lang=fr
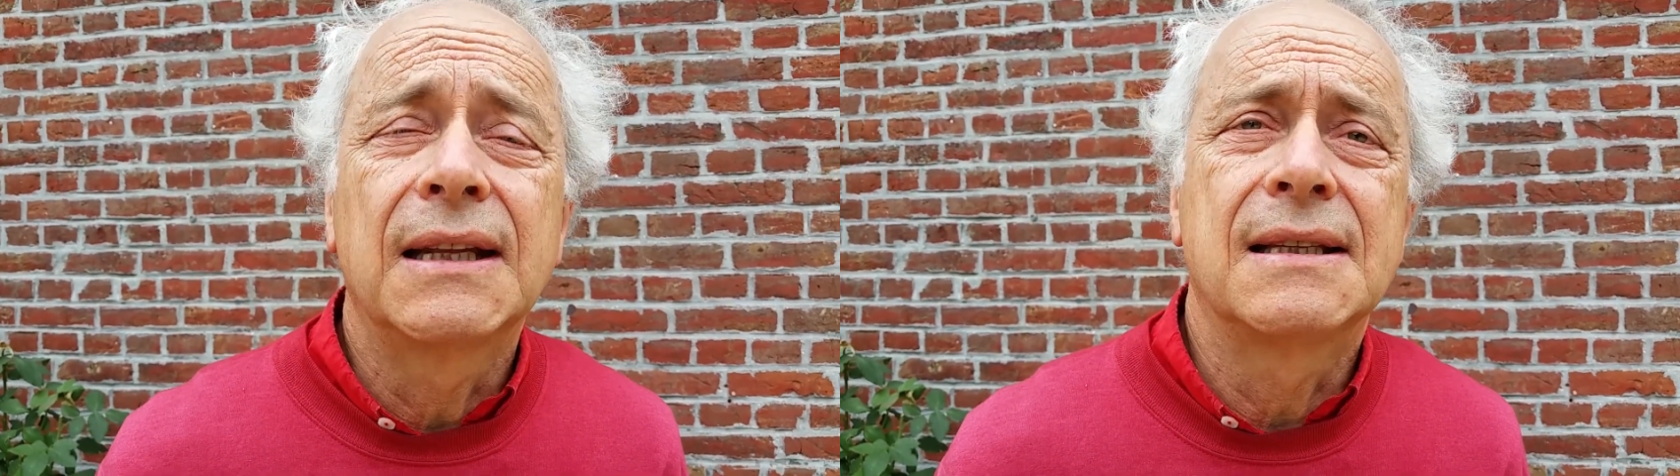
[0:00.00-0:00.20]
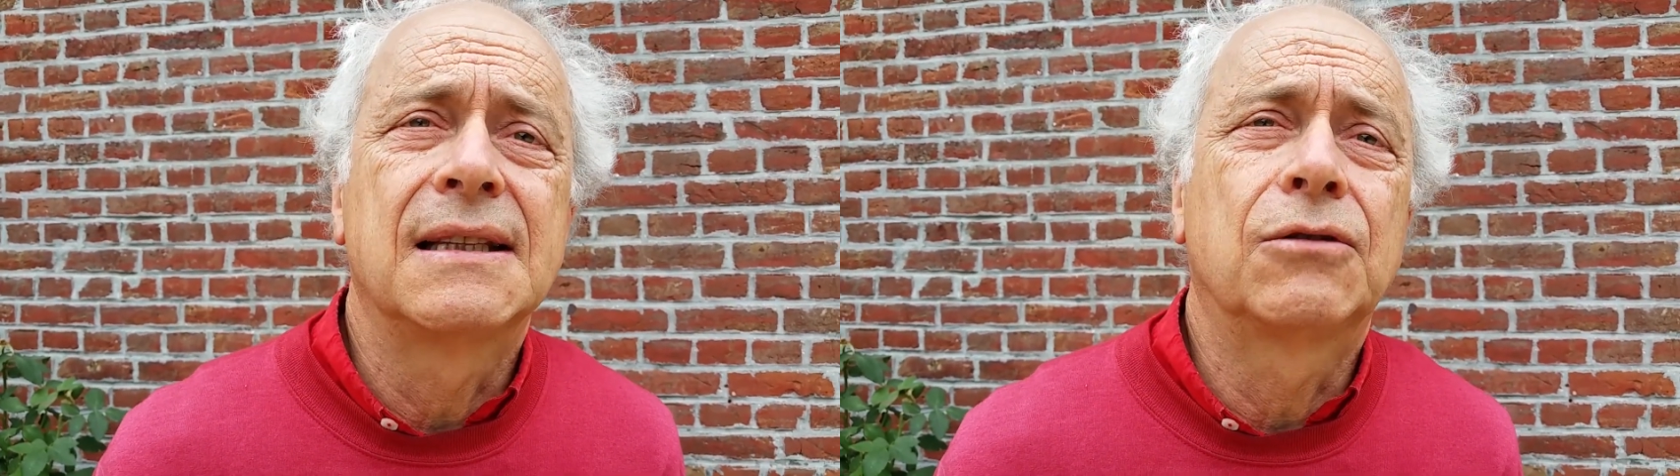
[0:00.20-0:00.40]

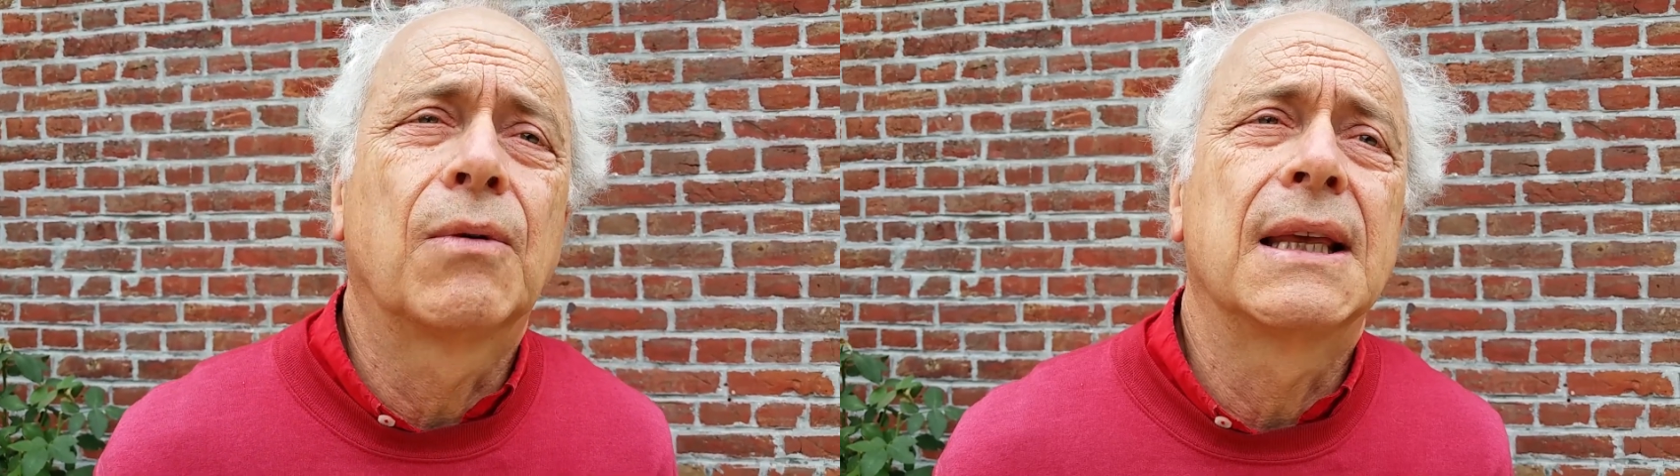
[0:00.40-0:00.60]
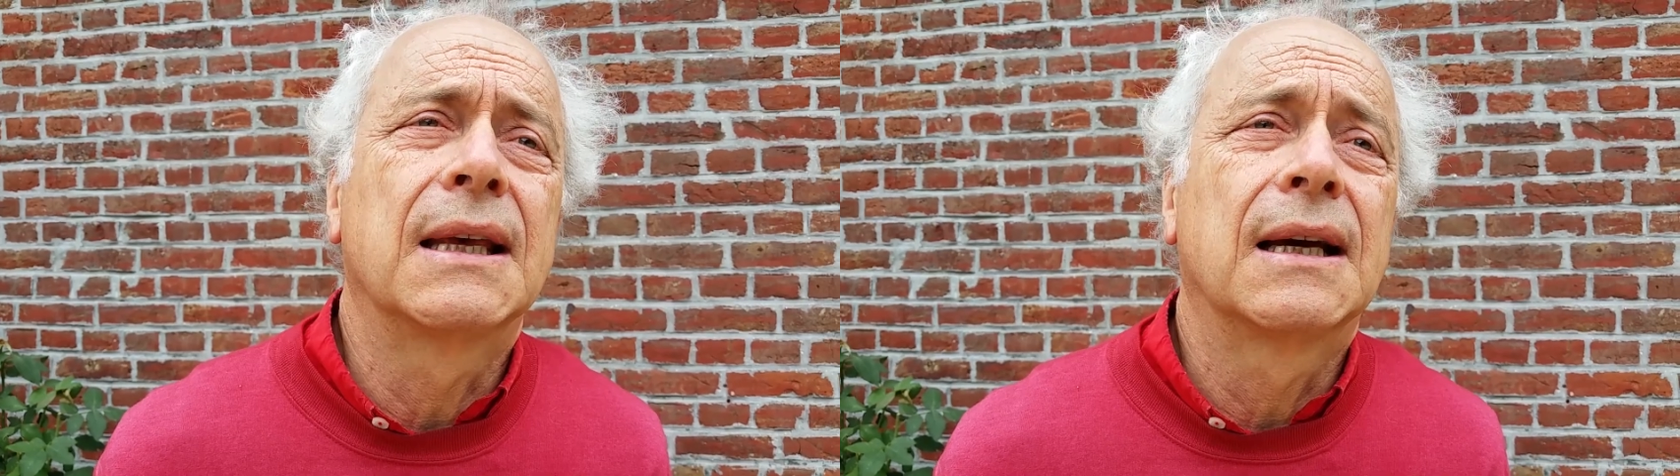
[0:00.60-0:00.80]
des
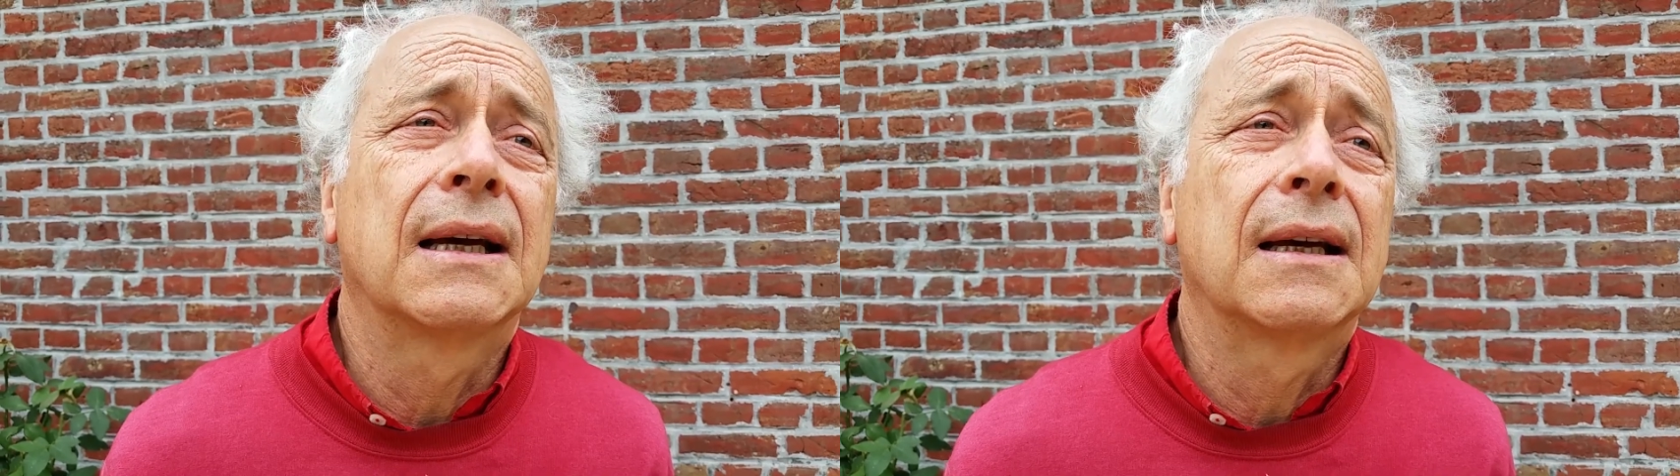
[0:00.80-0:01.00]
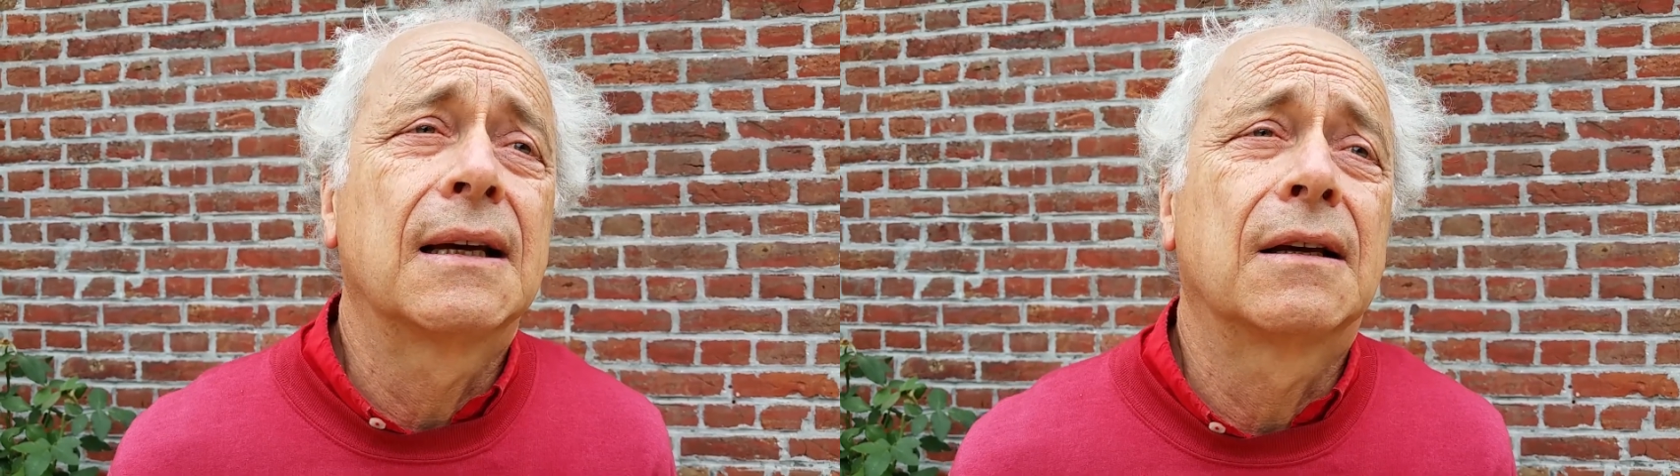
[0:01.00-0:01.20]

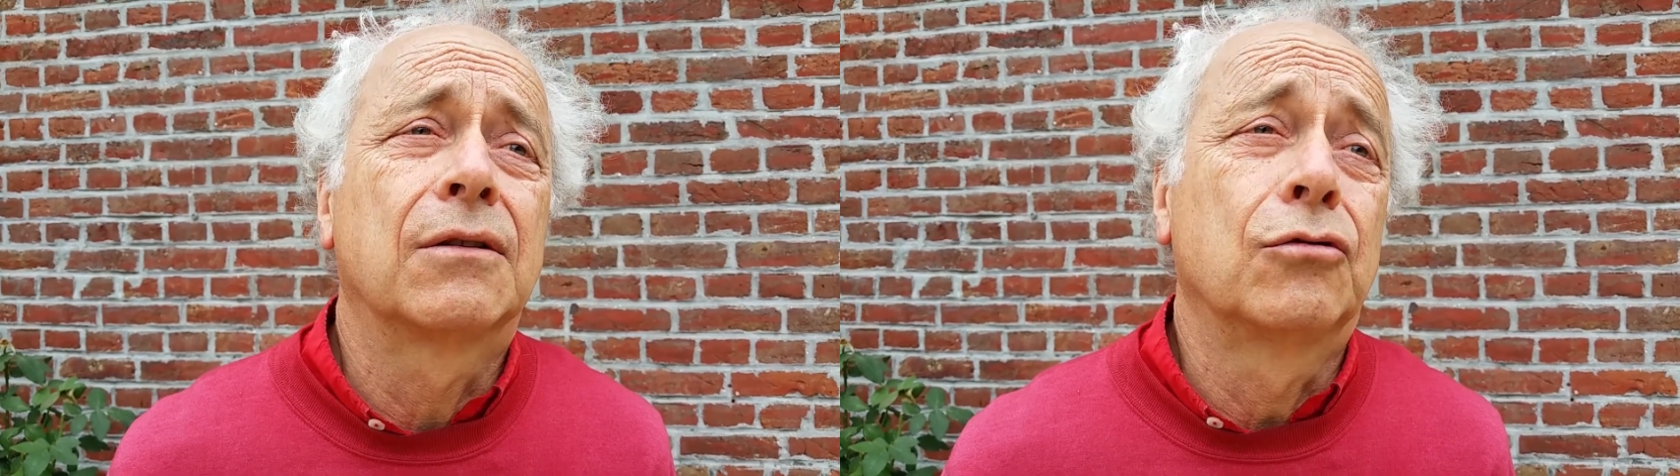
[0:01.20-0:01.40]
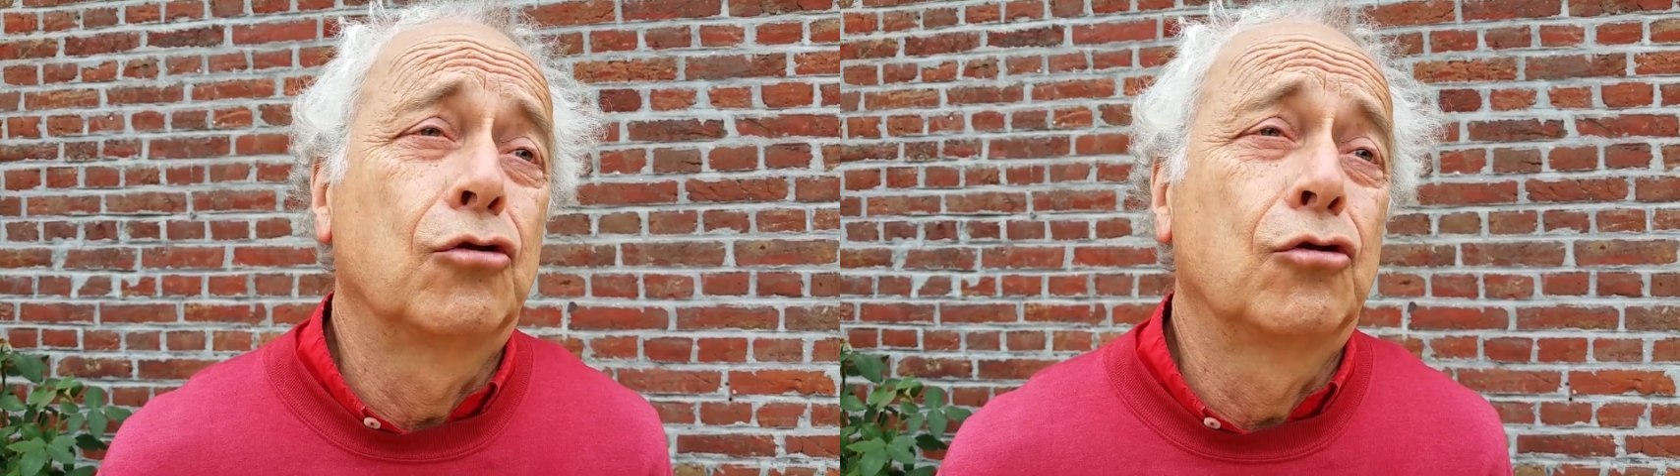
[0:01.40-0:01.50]
citoyens euh,